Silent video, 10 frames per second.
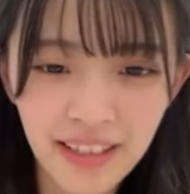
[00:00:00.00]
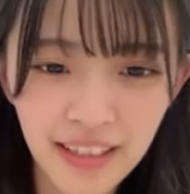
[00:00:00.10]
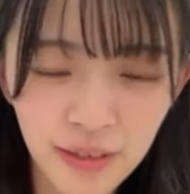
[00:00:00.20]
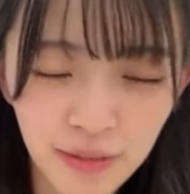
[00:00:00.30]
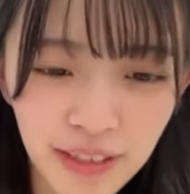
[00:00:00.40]

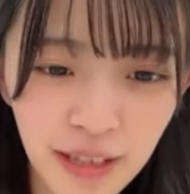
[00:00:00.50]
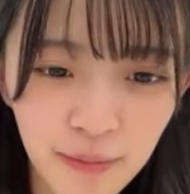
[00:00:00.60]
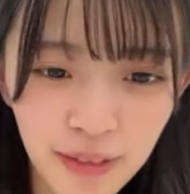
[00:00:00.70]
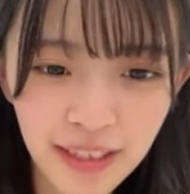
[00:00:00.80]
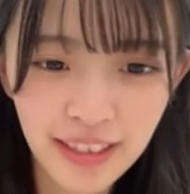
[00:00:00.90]
ありがとうご
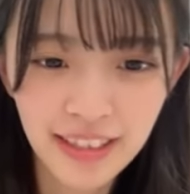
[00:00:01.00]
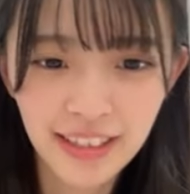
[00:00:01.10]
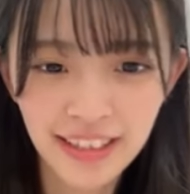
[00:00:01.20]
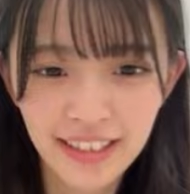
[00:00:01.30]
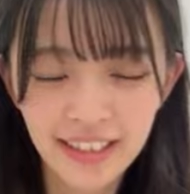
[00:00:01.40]
ざいま
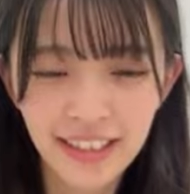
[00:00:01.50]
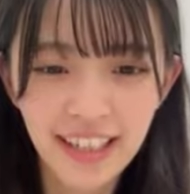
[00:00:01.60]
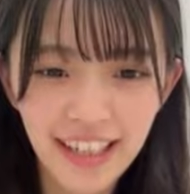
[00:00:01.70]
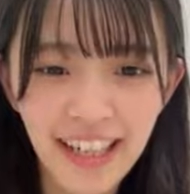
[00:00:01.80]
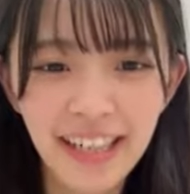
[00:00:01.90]
す
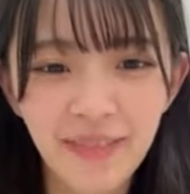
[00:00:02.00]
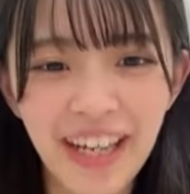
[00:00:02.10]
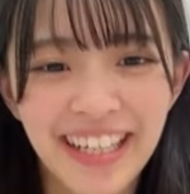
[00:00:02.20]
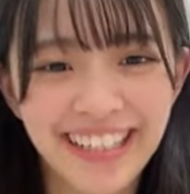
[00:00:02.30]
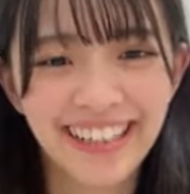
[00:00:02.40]
隙があ
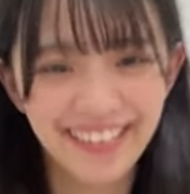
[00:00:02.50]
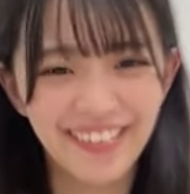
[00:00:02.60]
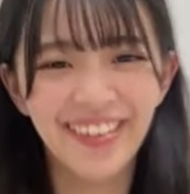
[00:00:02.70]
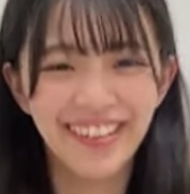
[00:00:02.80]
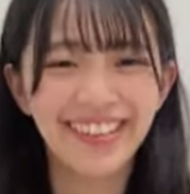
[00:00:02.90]
ればや
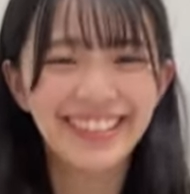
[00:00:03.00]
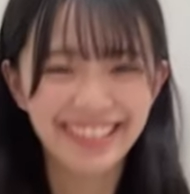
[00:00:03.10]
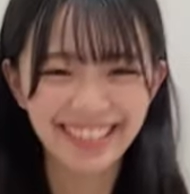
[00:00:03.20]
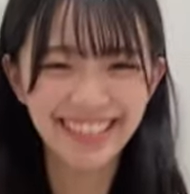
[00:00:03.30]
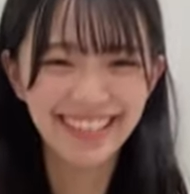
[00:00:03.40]
かのもよろ
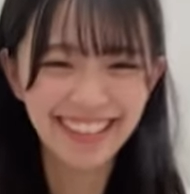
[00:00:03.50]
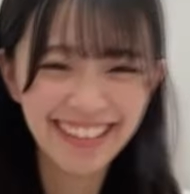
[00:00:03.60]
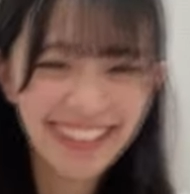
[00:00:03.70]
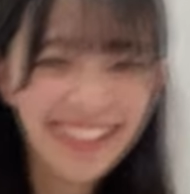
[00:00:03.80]
しく